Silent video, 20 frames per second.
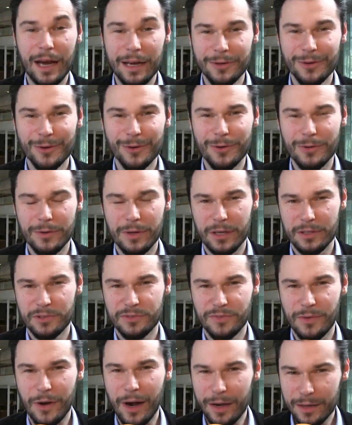Anhörung hat
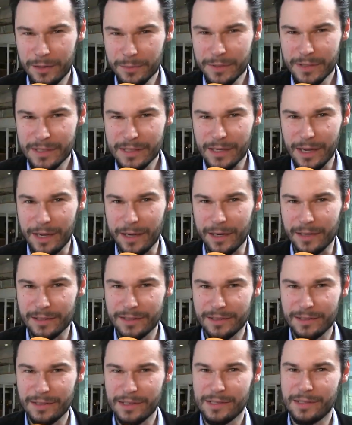vor allem
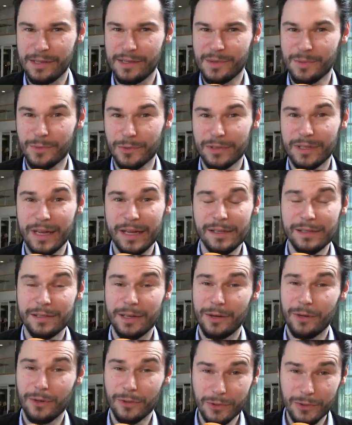gezeigt, dass das Modell
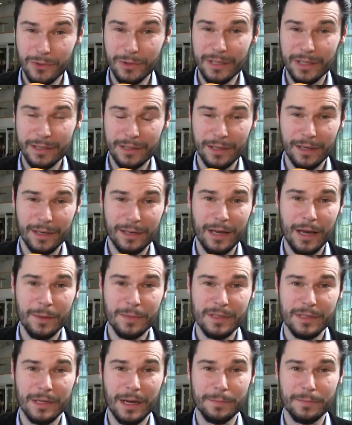der kontrollierten
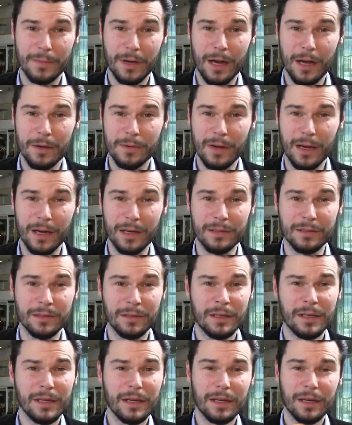Cannabisabgabe
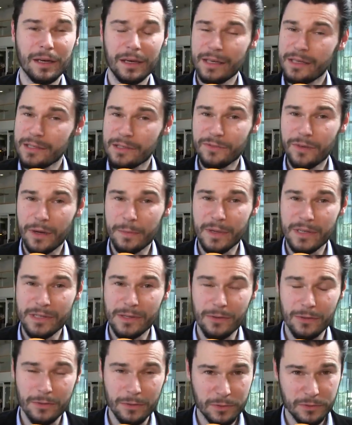eine
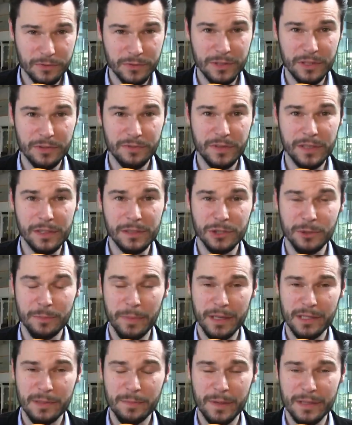Riesenverbesserung für die vielen
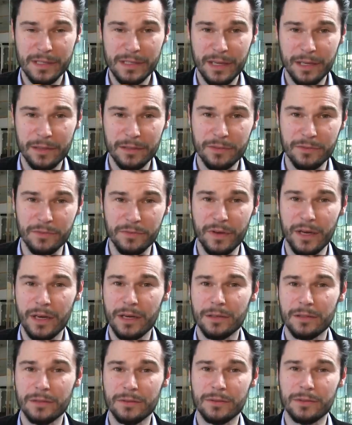Schmerzpatienten
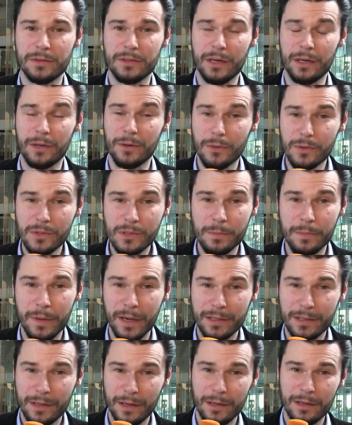wäre und einen großen
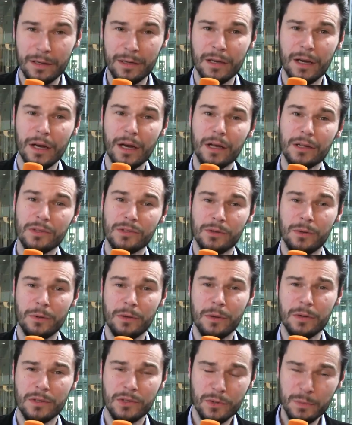Beitrag
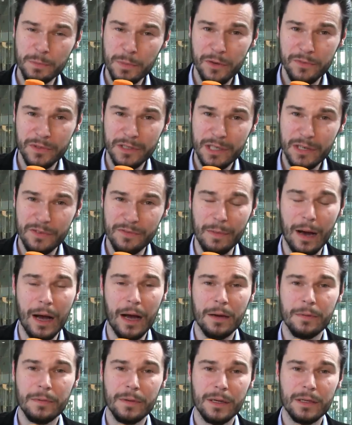zur suchtpräventiven
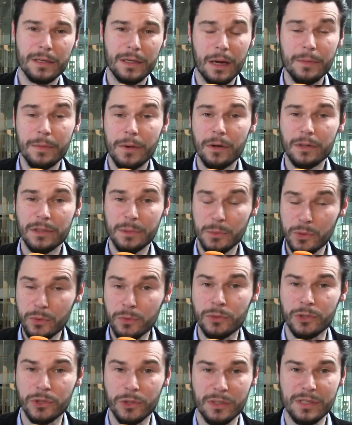Arbeit, aber auch dem
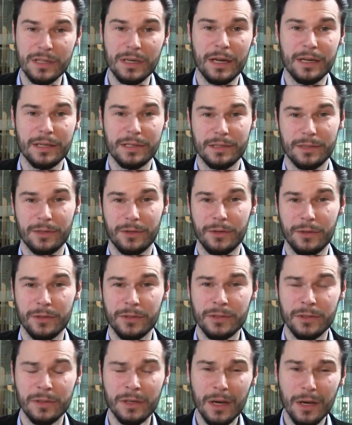Jugendschutz leisten
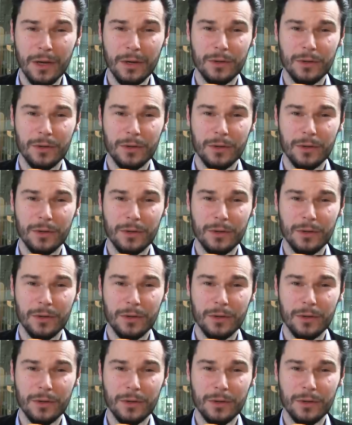könnte.